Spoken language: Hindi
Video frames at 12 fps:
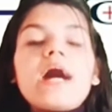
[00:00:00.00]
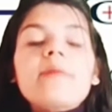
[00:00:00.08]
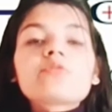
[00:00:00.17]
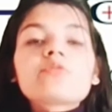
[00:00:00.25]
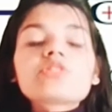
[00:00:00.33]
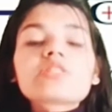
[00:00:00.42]

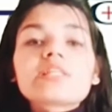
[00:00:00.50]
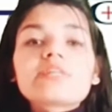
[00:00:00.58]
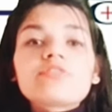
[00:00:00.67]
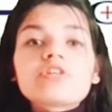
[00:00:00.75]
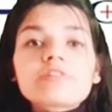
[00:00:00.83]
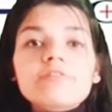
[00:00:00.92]
आपको
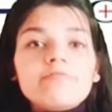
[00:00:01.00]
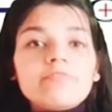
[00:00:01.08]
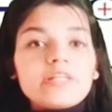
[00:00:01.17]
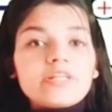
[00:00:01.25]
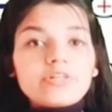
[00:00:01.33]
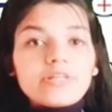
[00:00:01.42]
सिर्फ और सिर्फ
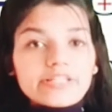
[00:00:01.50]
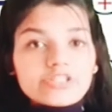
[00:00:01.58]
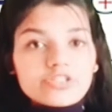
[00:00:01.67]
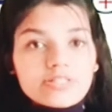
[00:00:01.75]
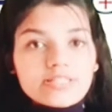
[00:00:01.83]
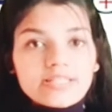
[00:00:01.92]
वीडियो
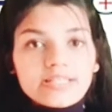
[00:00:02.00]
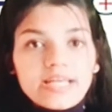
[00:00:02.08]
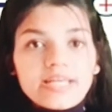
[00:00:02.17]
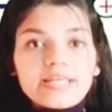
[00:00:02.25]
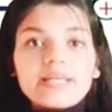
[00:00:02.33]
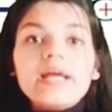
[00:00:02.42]
लेक्चर्स ही
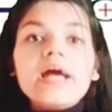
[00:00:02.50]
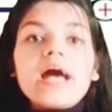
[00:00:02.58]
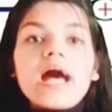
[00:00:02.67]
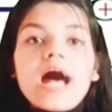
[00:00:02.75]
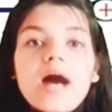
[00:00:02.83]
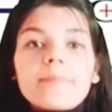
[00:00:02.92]
नहीं
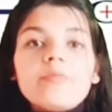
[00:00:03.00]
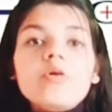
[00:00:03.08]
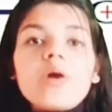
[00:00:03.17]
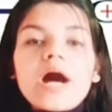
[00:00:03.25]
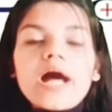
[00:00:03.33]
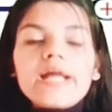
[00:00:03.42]

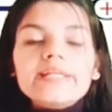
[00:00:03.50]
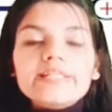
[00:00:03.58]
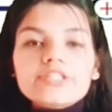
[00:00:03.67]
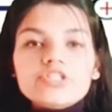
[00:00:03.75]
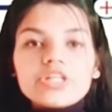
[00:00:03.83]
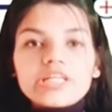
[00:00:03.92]
आपको आई
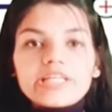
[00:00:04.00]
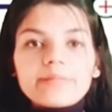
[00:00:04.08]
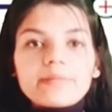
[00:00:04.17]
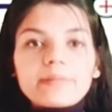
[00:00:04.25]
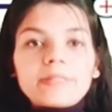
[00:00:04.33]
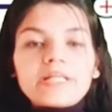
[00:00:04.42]
e के
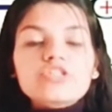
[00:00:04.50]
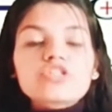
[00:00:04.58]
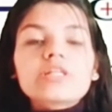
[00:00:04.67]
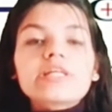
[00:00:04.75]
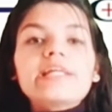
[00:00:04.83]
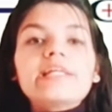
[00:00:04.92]

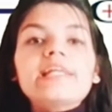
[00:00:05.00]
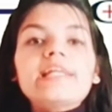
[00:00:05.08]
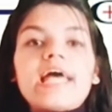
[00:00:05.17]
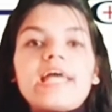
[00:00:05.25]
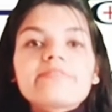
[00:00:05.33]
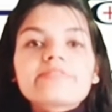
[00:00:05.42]
प्रिपरेशन के लिए
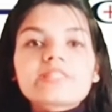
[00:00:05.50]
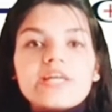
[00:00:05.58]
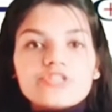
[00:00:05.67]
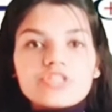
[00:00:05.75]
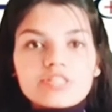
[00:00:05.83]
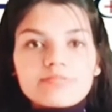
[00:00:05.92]
लाइव
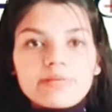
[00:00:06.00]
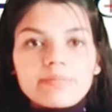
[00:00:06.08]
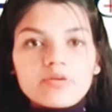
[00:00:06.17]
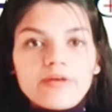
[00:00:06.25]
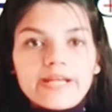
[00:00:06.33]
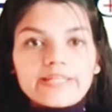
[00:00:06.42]
सेशंस भी
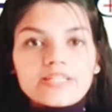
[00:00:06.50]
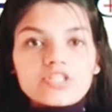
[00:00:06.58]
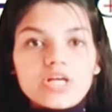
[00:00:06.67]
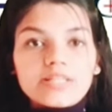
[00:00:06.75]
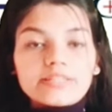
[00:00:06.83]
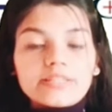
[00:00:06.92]
प्रोवाइड किए
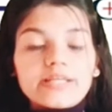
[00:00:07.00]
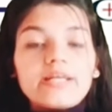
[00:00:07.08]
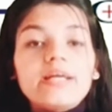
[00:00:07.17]
जाते हैं